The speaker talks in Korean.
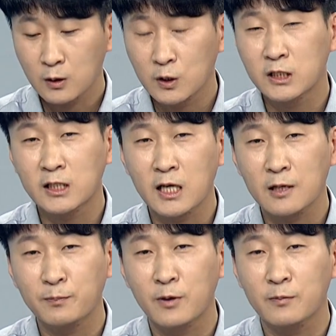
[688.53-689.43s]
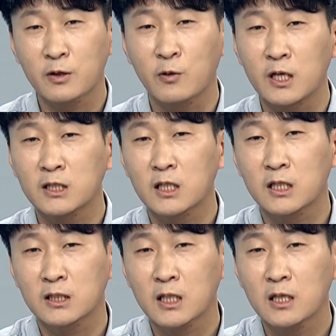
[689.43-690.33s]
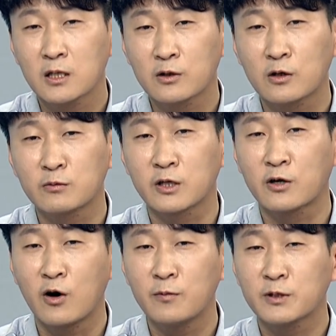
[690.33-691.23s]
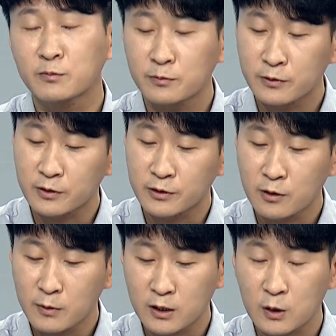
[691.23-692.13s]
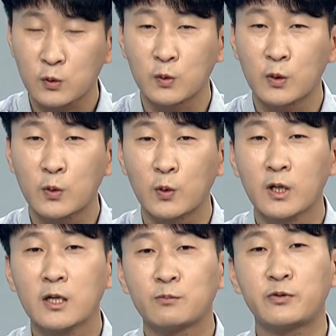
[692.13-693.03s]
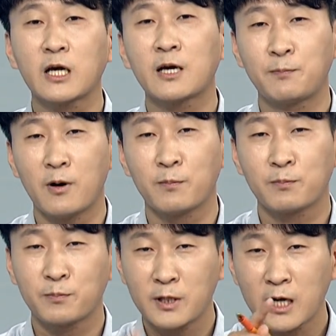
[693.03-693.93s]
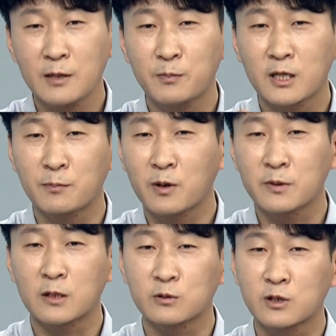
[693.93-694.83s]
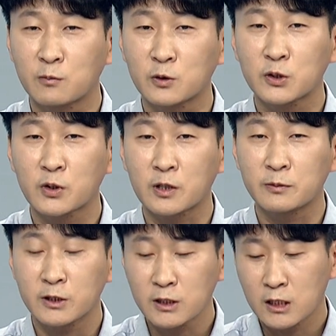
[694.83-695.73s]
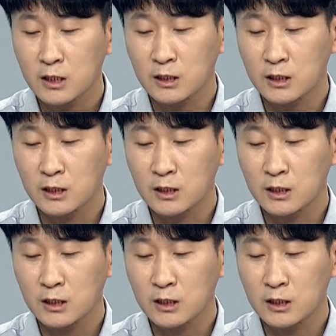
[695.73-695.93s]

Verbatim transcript: 이 스타 기법이 굉장히 이제 여러분의 경험적 부분들을 설명할 때 좋은 거고 프렉 기법, PREP e 기법이라고 들어보셨죠 여러분들?